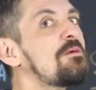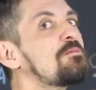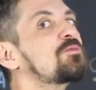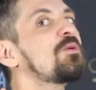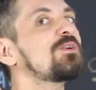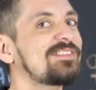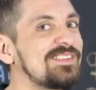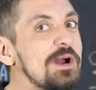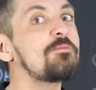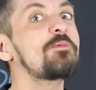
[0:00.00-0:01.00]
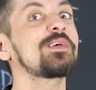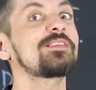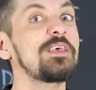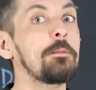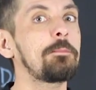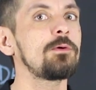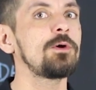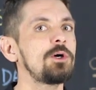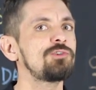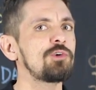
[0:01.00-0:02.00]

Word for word: Vamos mostrar um exemplo